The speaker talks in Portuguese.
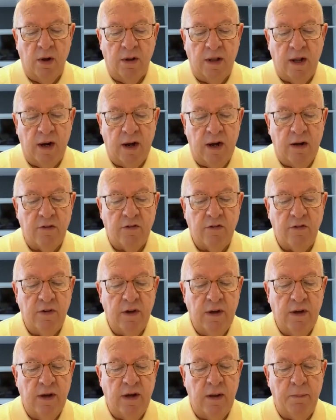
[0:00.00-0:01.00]

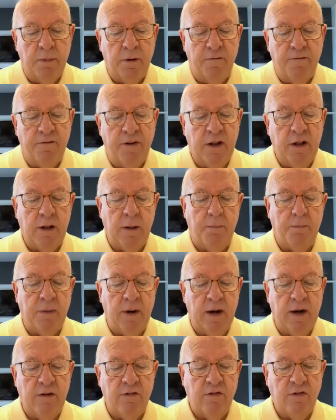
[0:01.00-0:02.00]
guardarás em perfeita
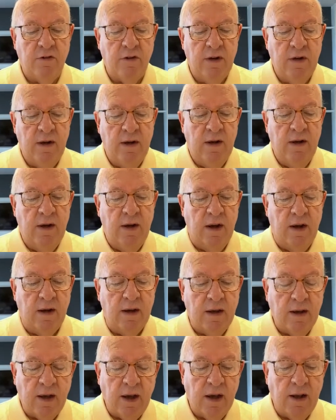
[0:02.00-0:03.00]
paz
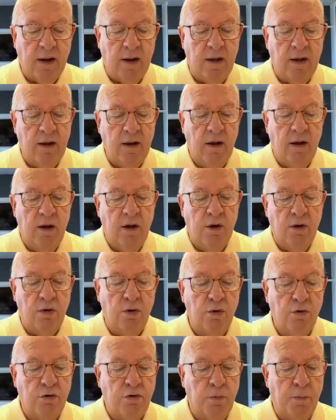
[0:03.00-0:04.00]
aquele
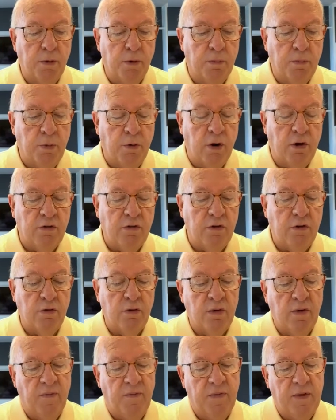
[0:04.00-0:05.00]
cujo
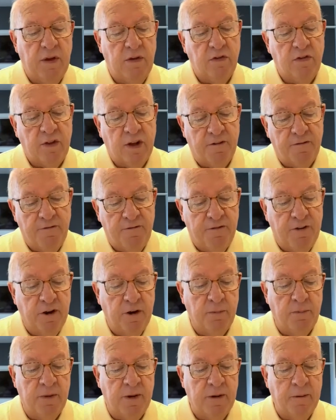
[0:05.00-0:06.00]
propósito está
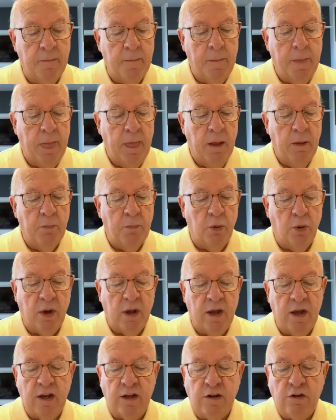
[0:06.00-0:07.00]
firme,
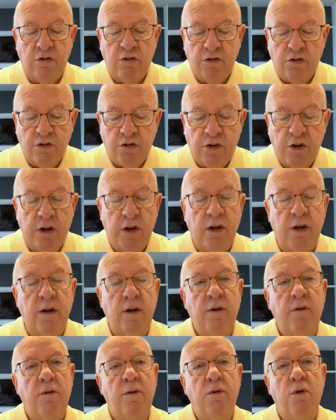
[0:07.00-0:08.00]
porque em
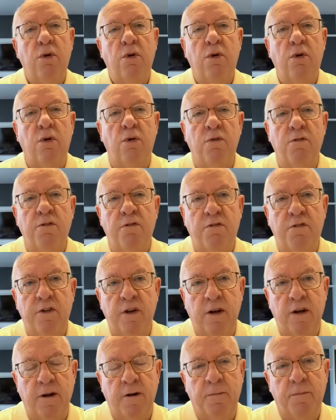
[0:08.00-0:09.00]
ti
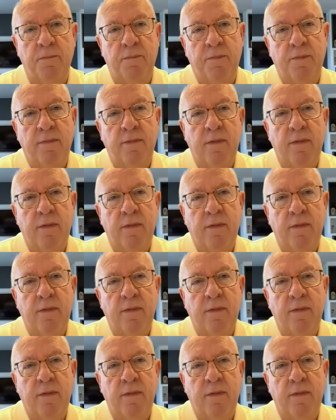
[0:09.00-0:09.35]
confia.